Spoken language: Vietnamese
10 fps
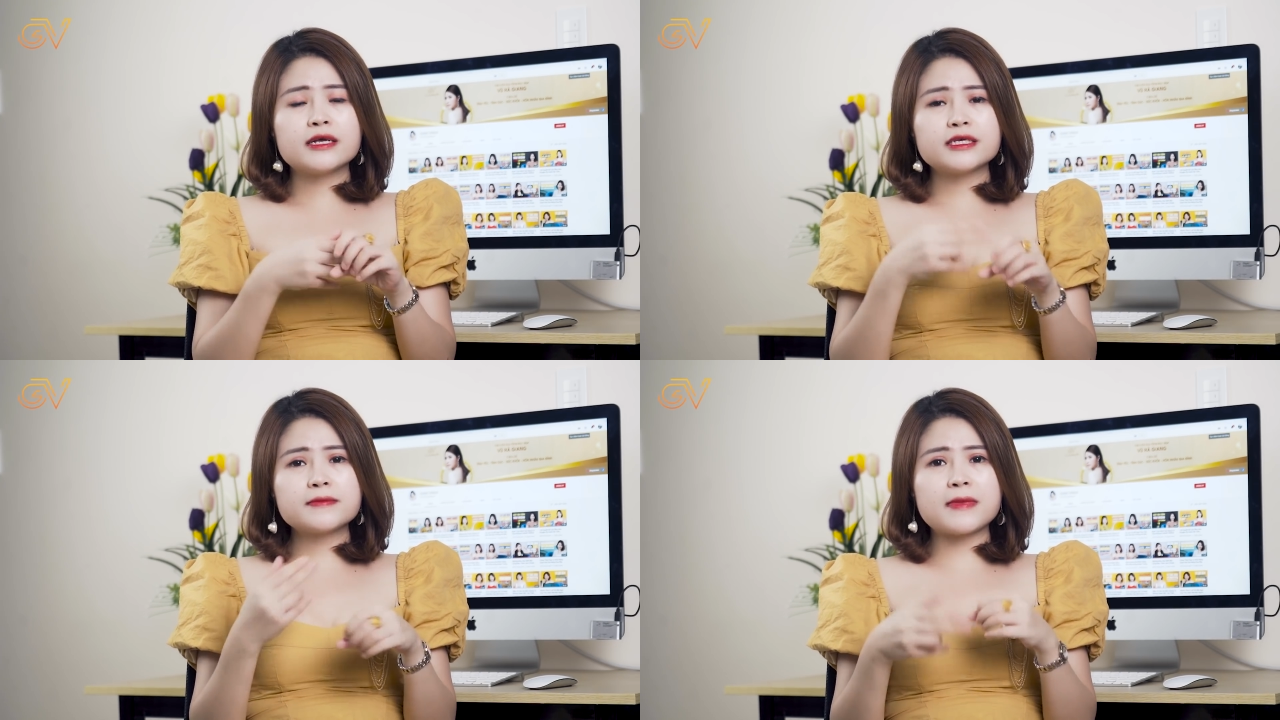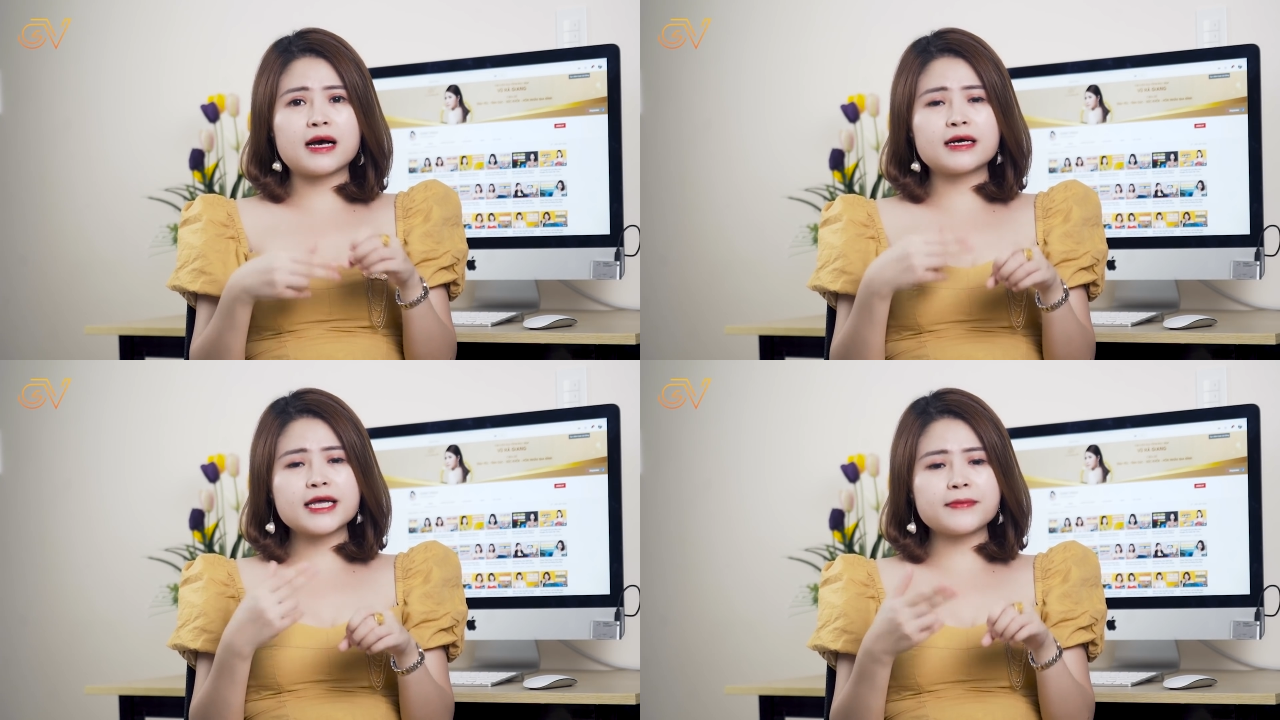Nhưng
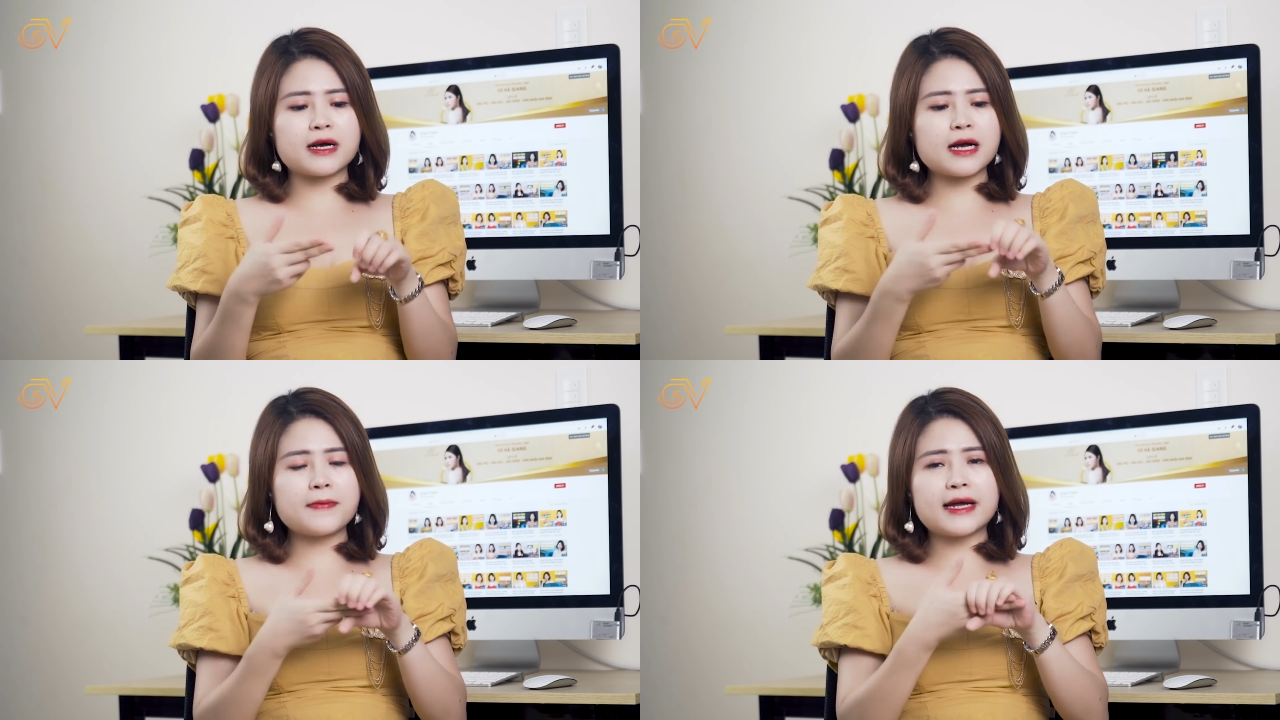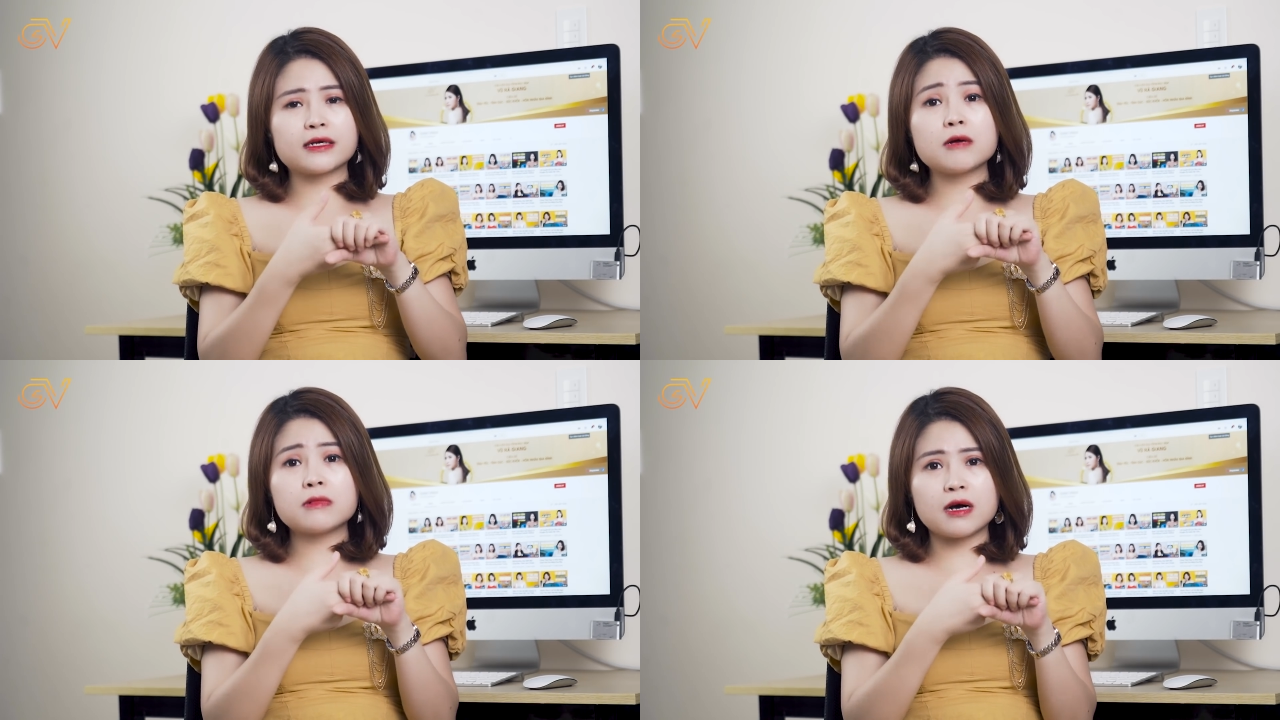mà khi mà các bạn
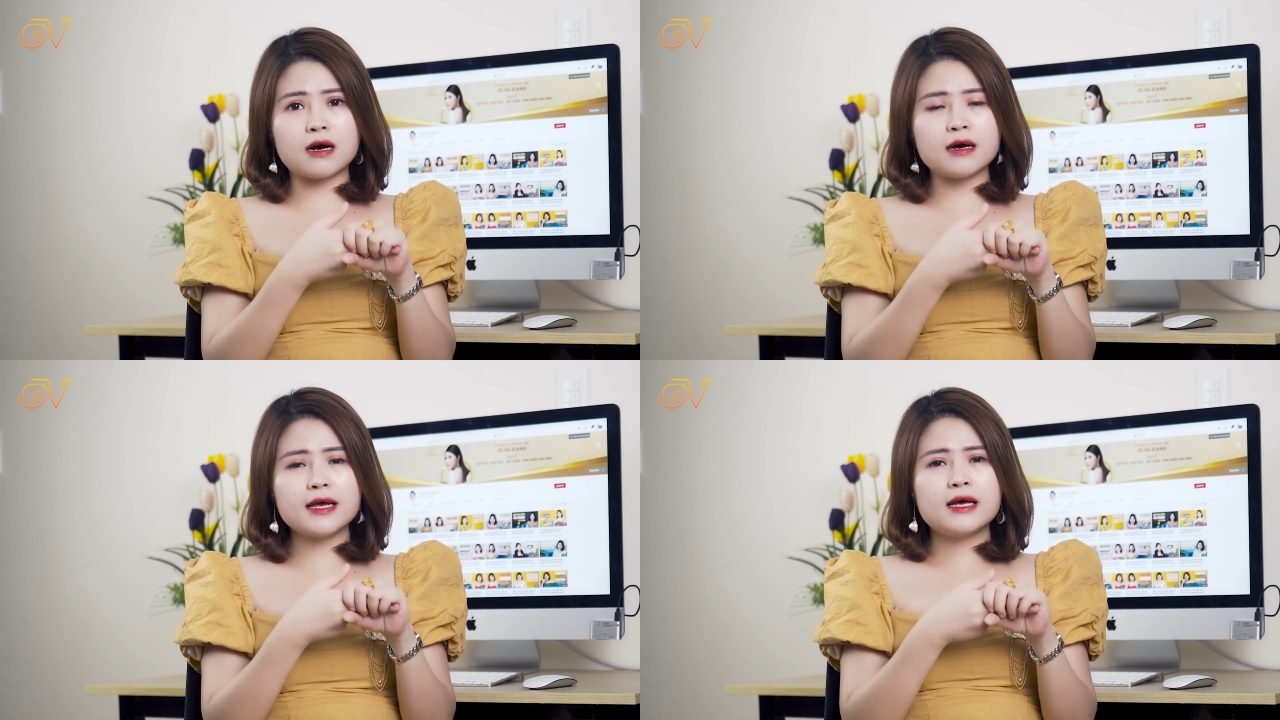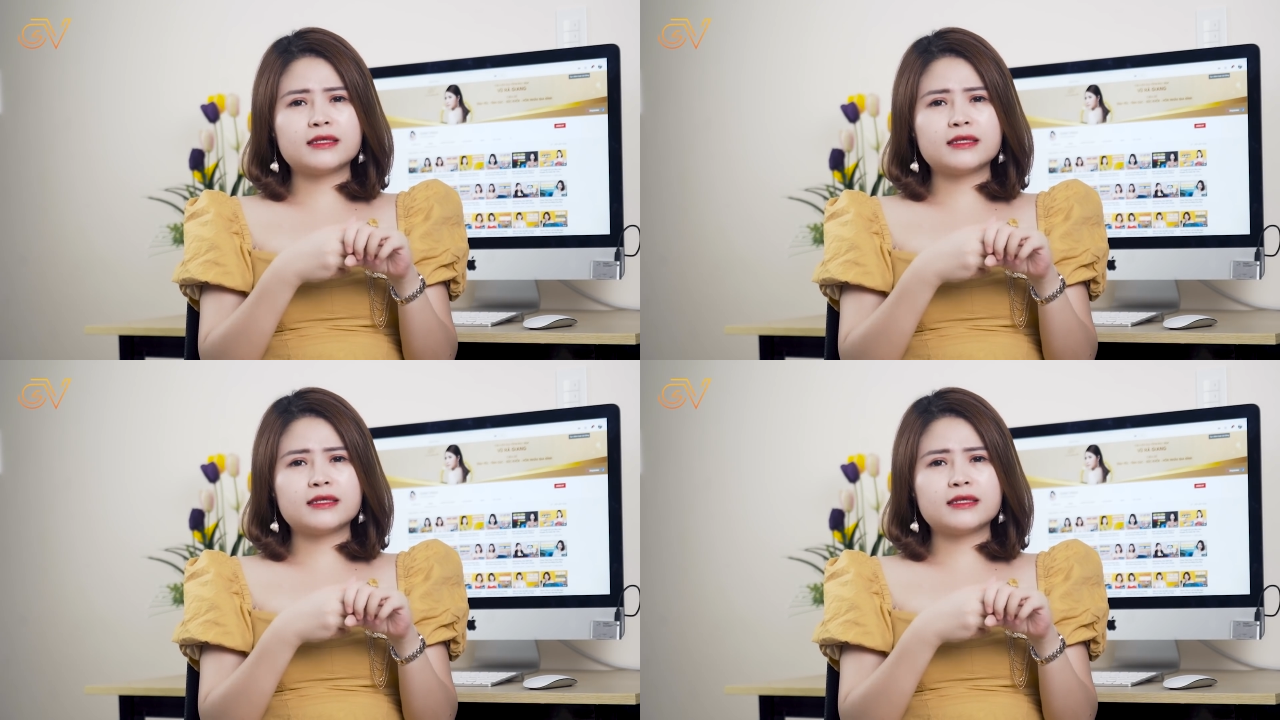không có